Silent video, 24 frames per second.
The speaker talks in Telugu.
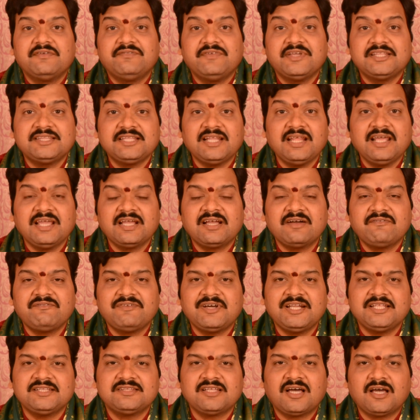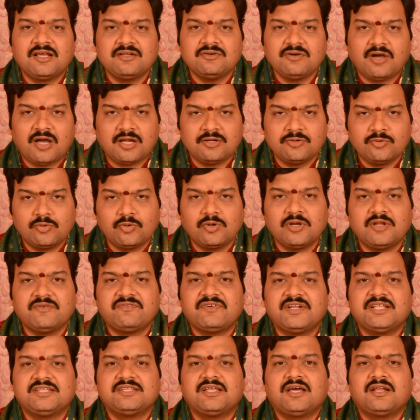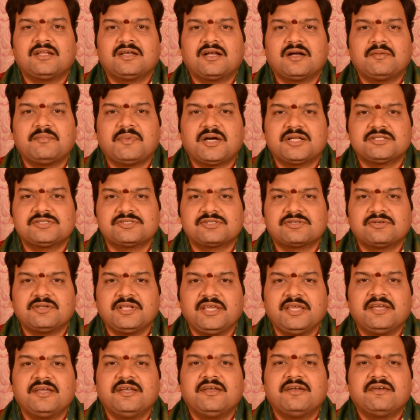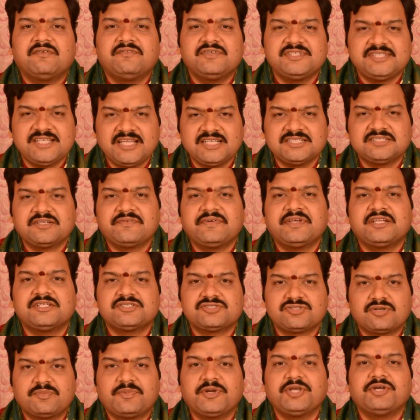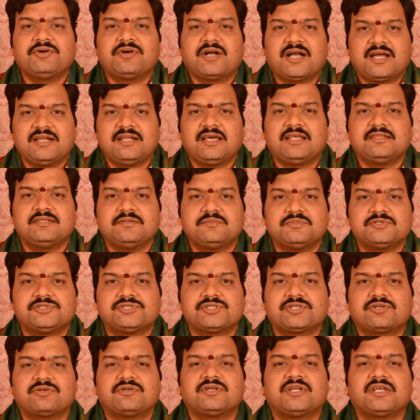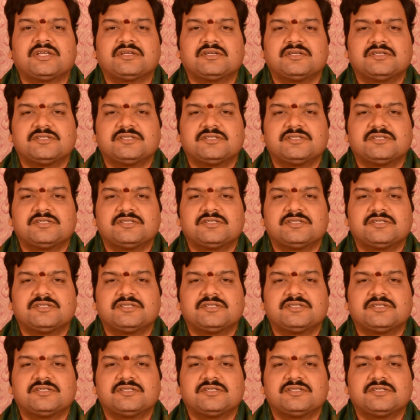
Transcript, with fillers: వ్యతిరేక ఫలితాలు అనుకూల ఫలితాలుగా మార్చుకొని విశేషమైన శుభయోగాన్ని అందిపుచ్చుకోండి